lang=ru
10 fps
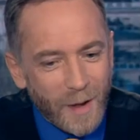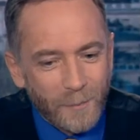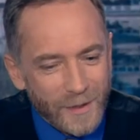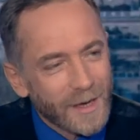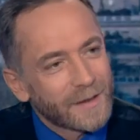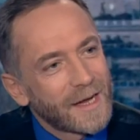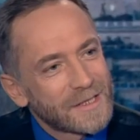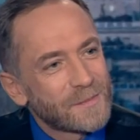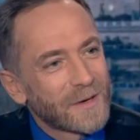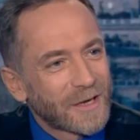Приятно о
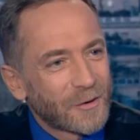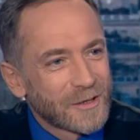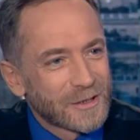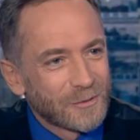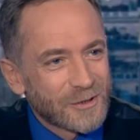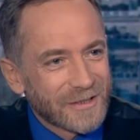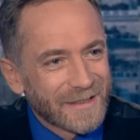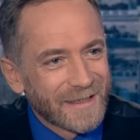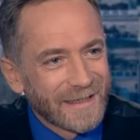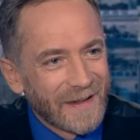себе такое слушать.
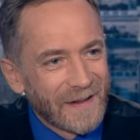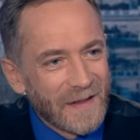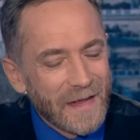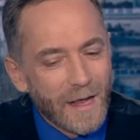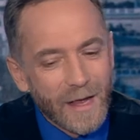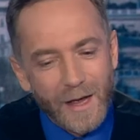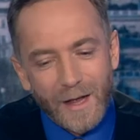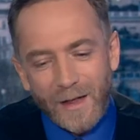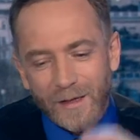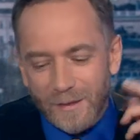Приятно, да.
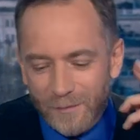да.